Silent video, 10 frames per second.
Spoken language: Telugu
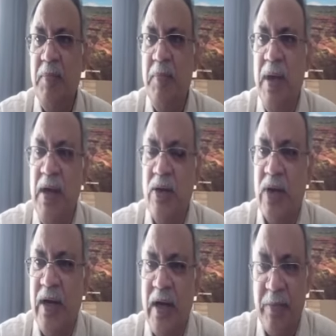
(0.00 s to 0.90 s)
మెయిన్
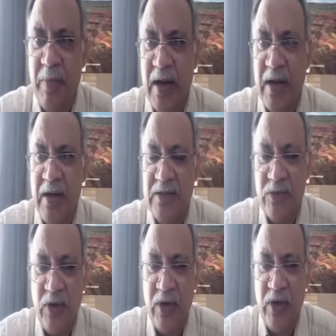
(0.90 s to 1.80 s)
ఒక్కటండి
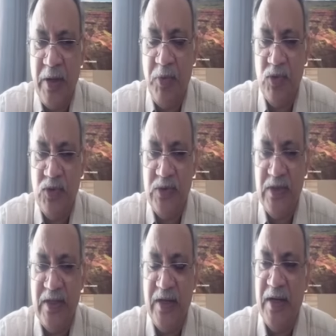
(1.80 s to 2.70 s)
మార్కెట్స్ కూడా ఎప్పుడు
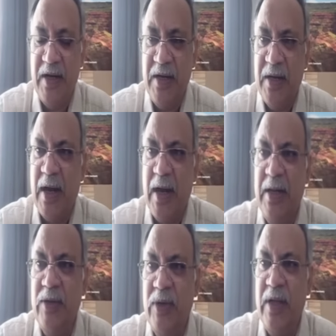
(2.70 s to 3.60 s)
చూసేది ఏంటంటే
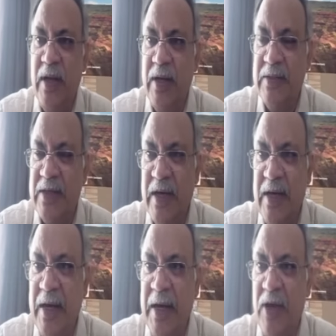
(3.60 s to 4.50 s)
కంటిన్యూటీ అండ్
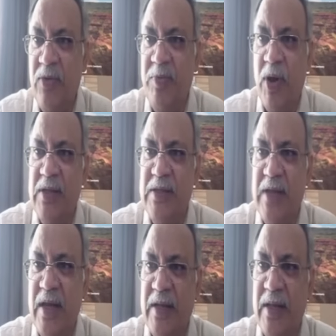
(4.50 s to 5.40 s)
సర్టనిటీ ఆఫ్
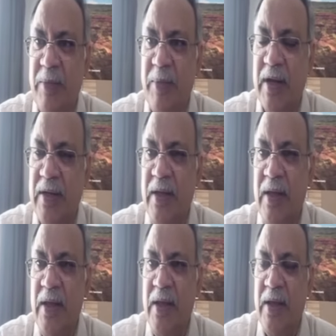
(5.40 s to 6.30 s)
పాలసీ అనేది అనమాట
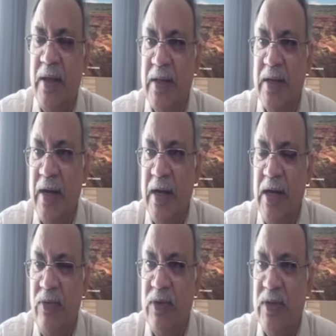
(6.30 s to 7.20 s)
ఎందుకంటే
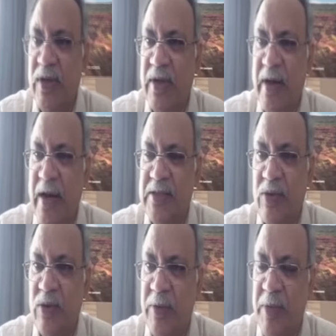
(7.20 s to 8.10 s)
ఇండివిజువల్ ట్రేడ్స్
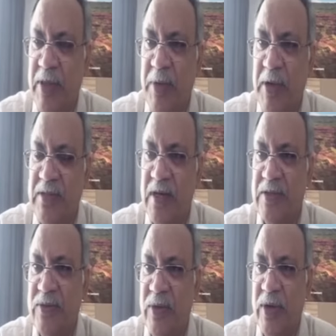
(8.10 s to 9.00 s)
కొంతమంది
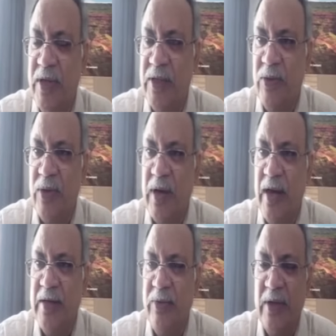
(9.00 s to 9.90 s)
మినిస్టర్స్ ఉంటాయి తో
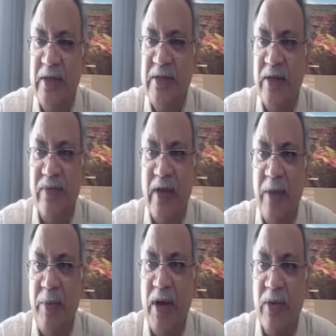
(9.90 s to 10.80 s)
కలెక్టివ్ డెసిషన్ ఆఫ్
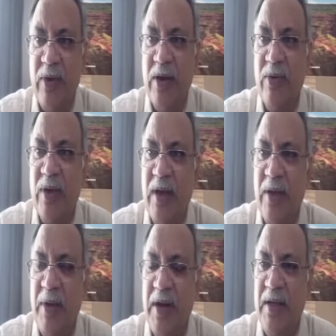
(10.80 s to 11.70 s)
క్యాబినెట్ ఉన్నా కూడా
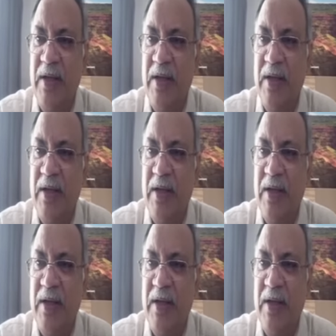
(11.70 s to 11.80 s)
అనమాట